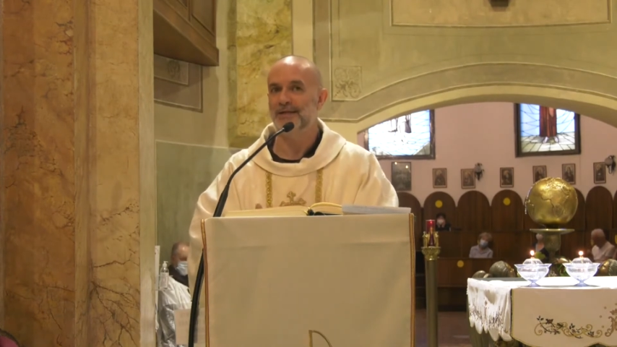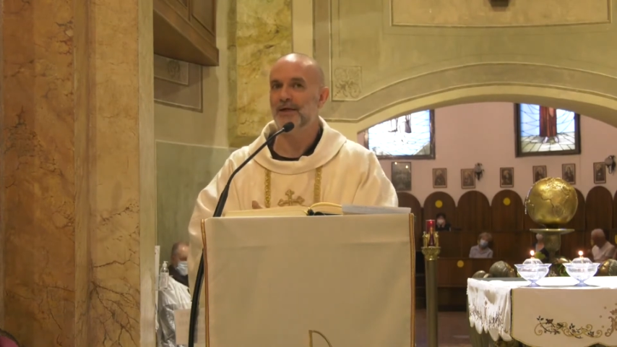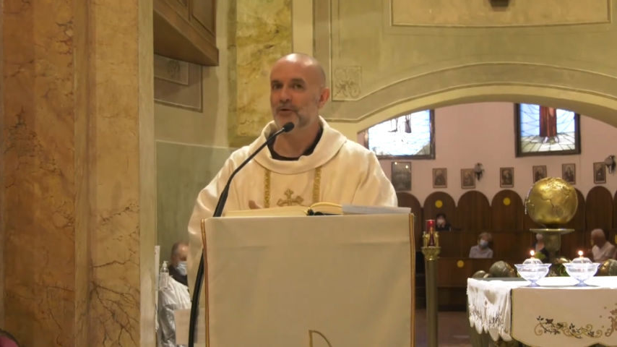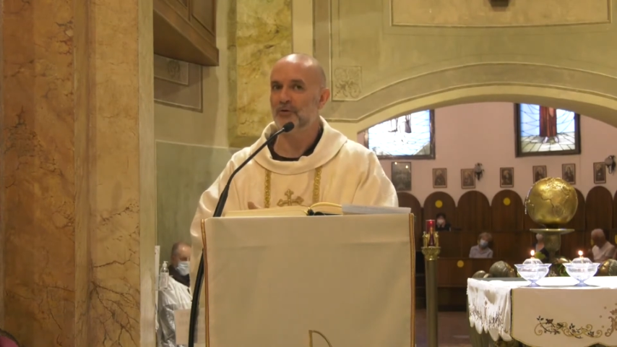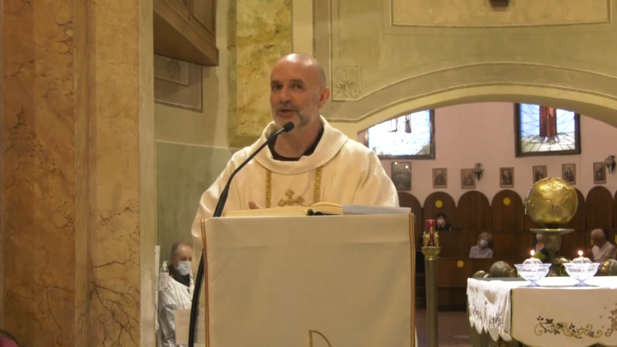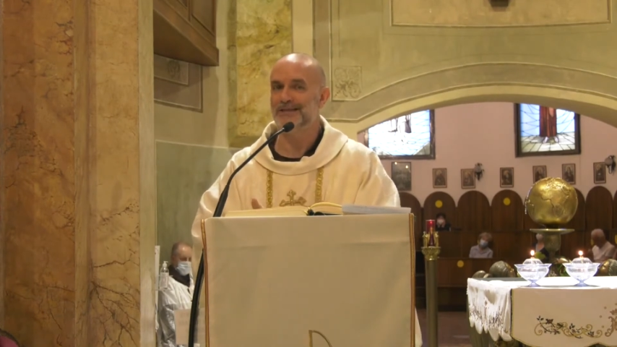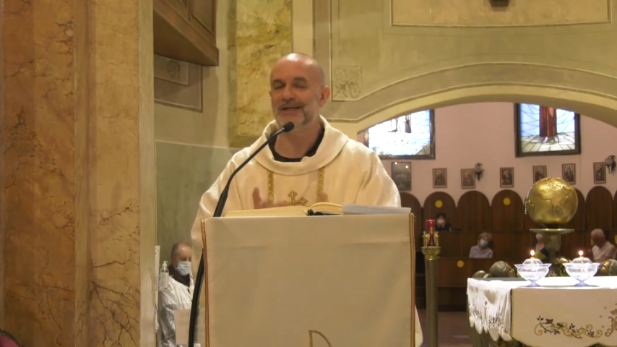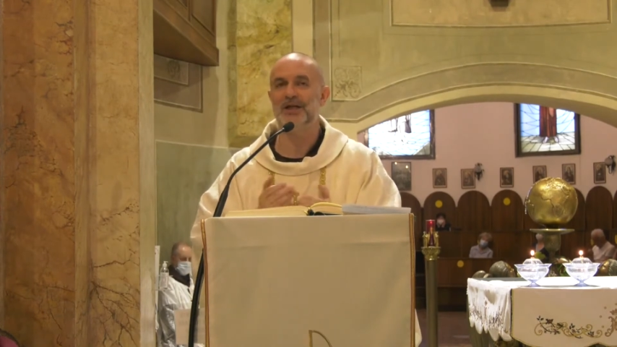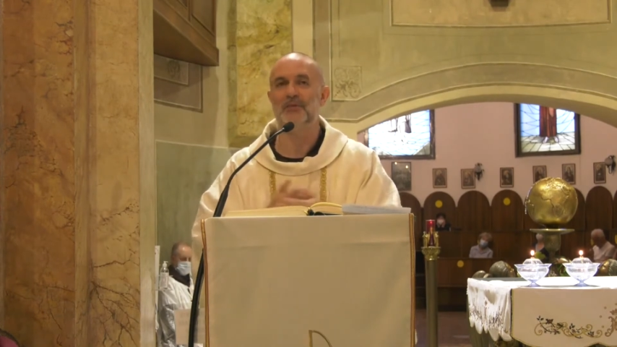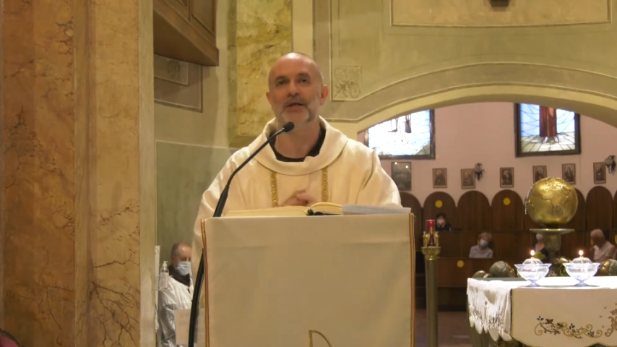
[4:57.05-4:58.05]
i loro
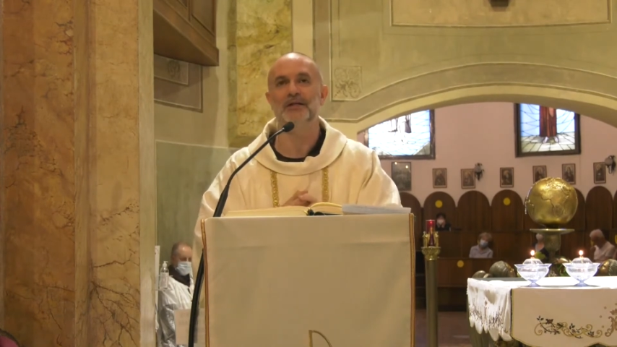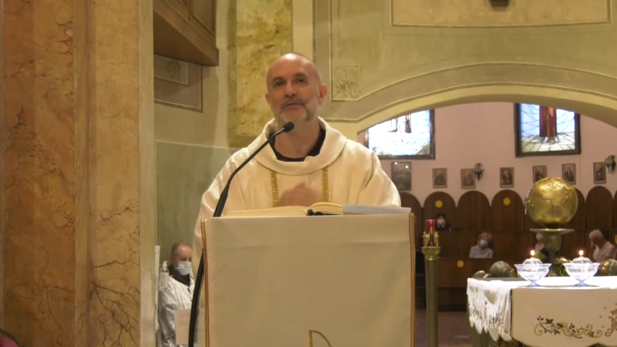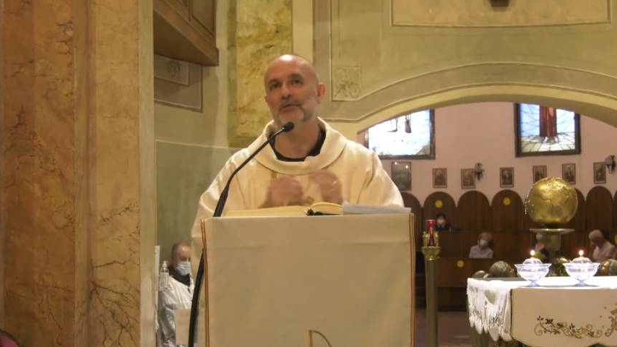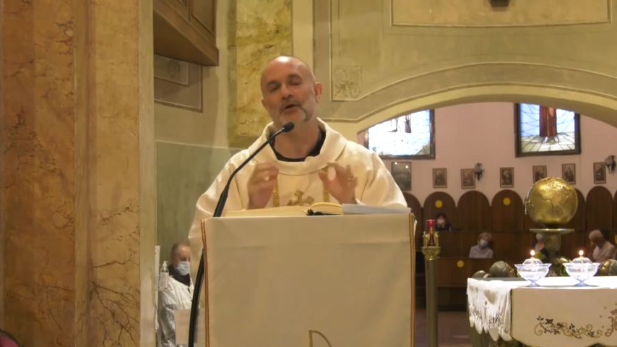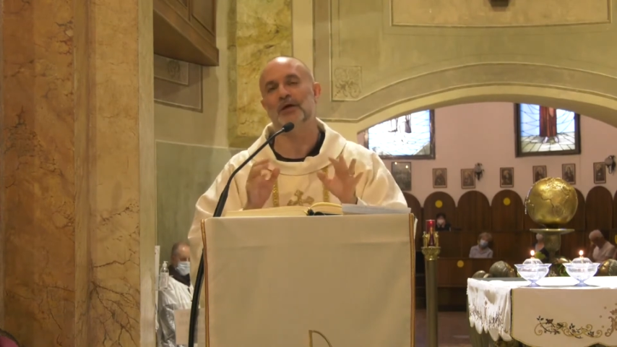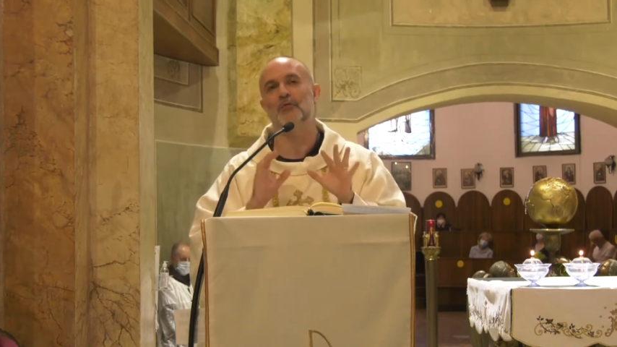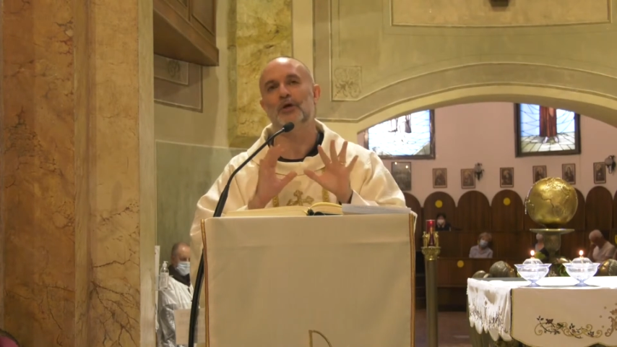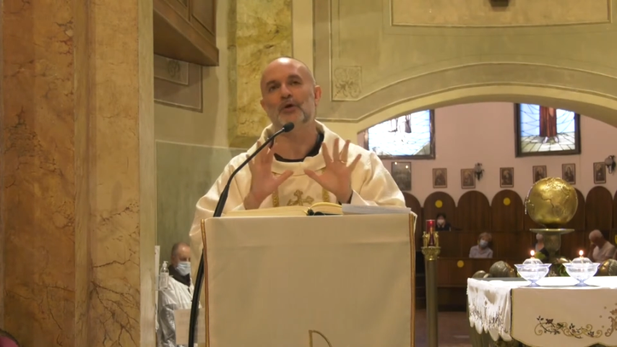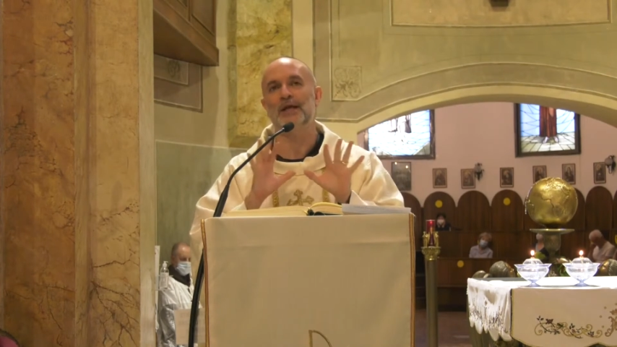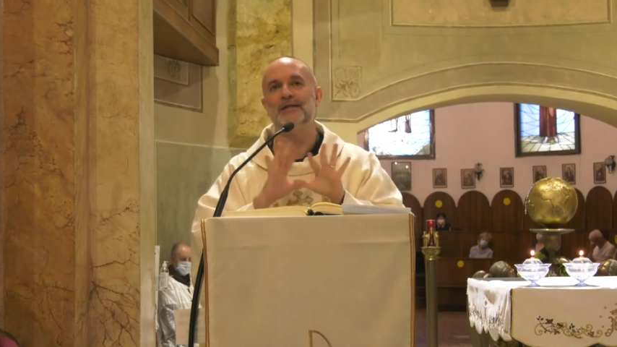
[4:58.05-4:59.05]
insegnamenti, però è
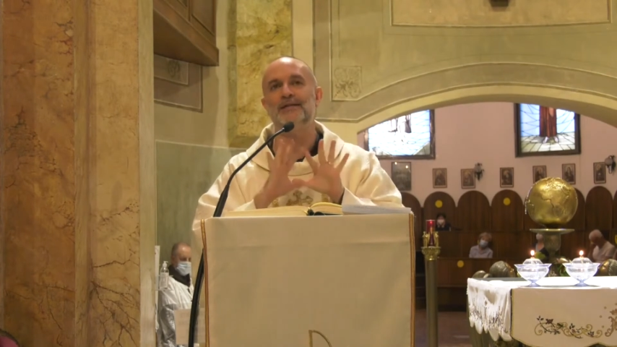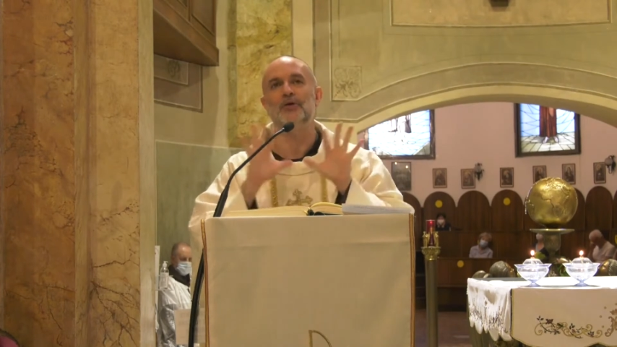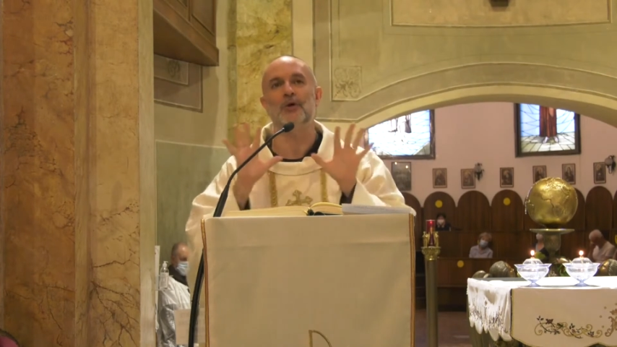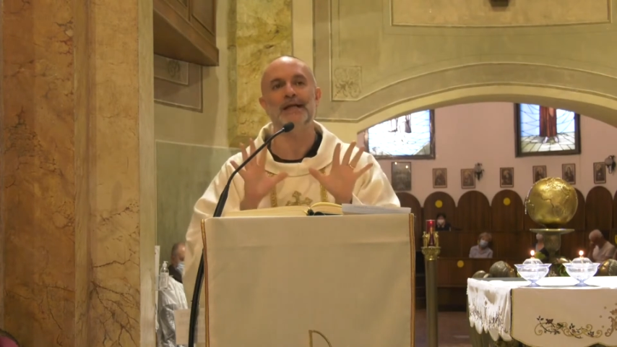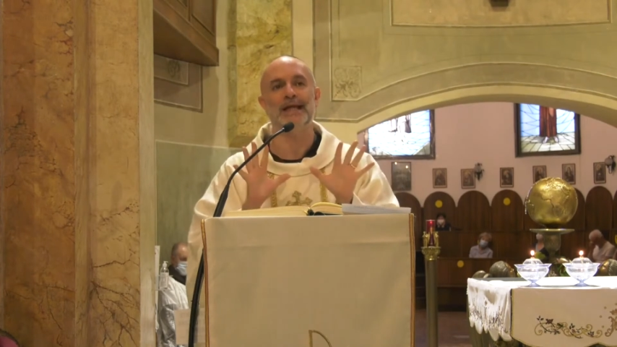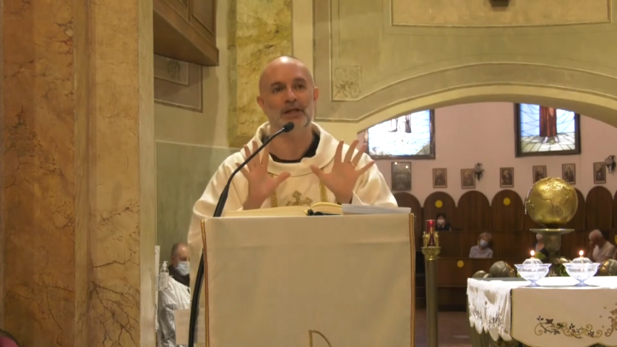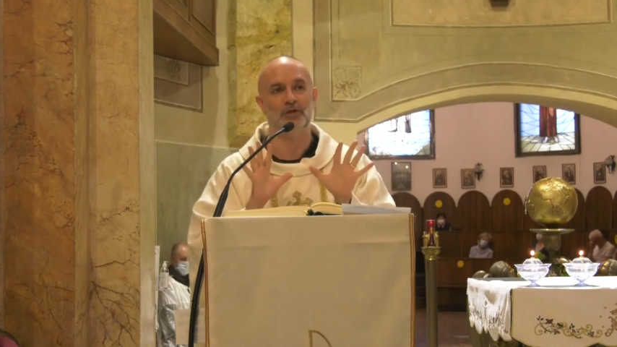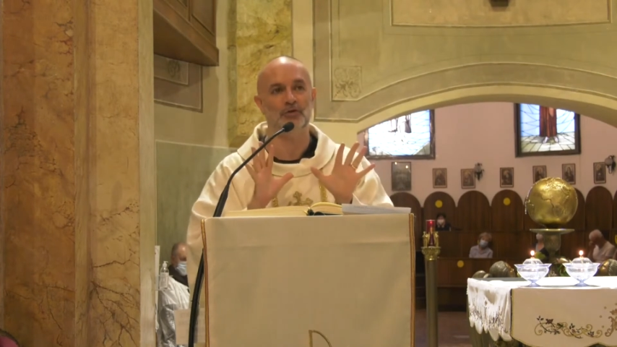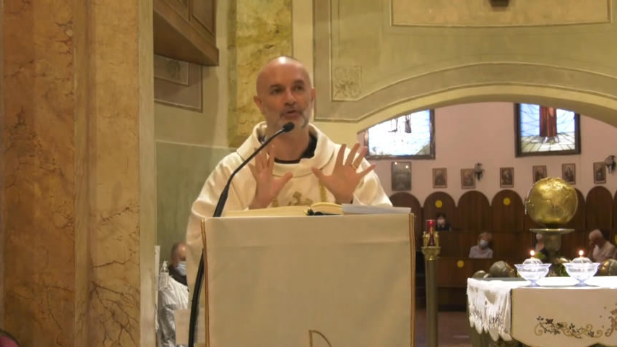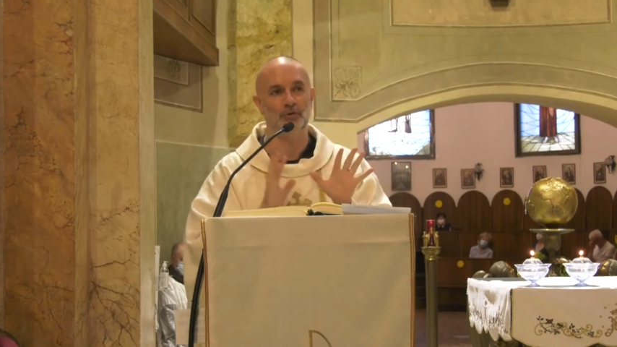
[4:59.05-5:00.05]
quello che Dio ha
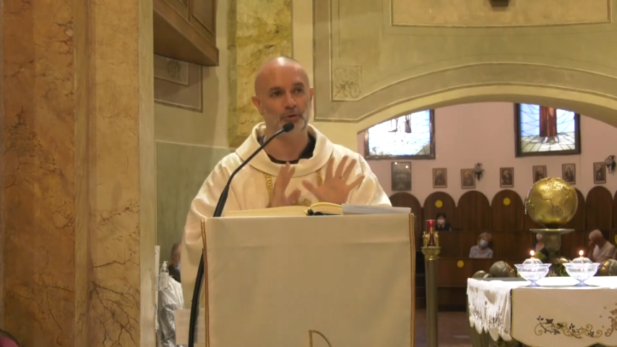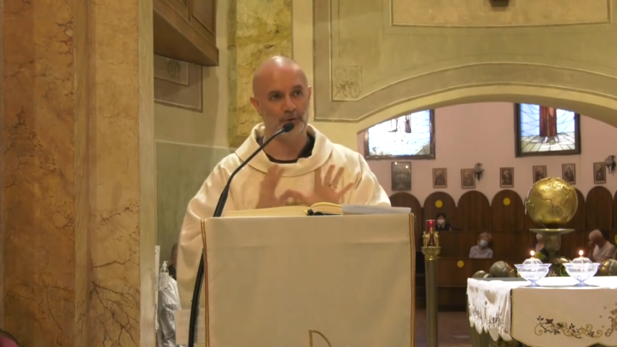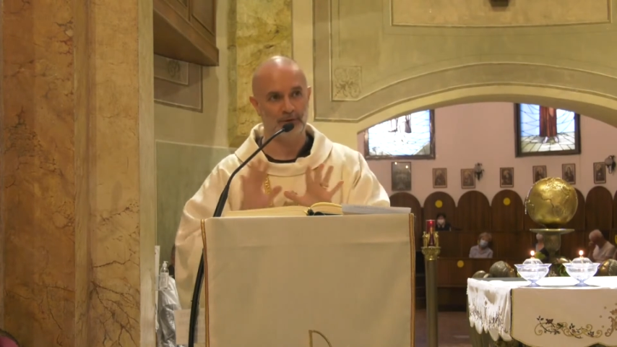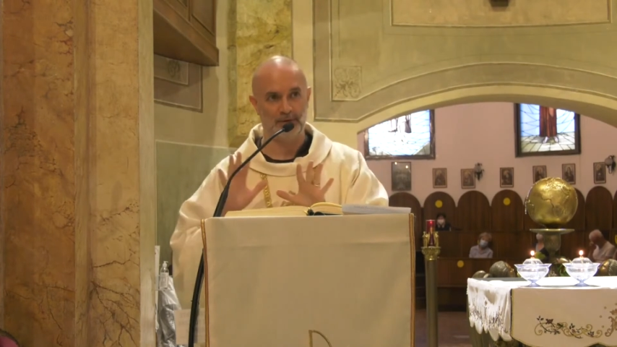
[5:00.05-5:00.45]
detto